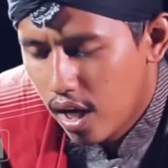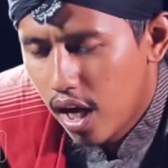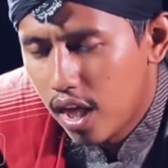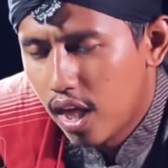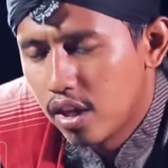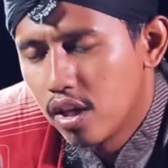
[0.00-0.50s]

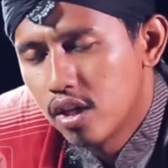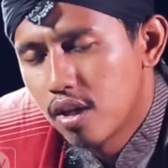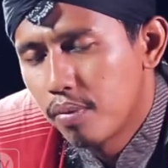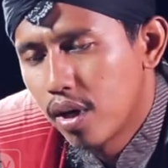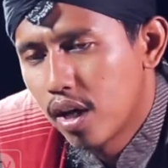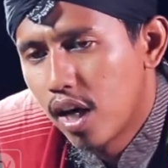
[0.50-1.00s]
ayatnya
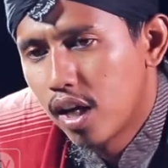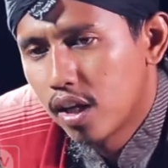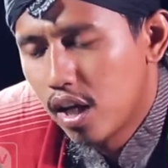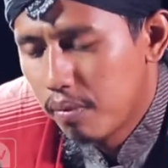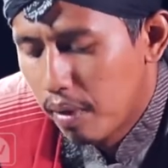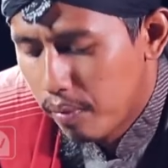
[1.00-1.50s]
sampai ayat
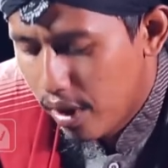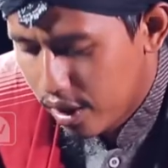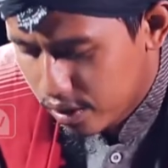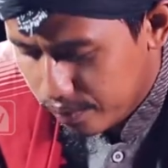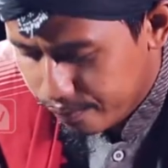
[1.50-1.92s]
ke-15.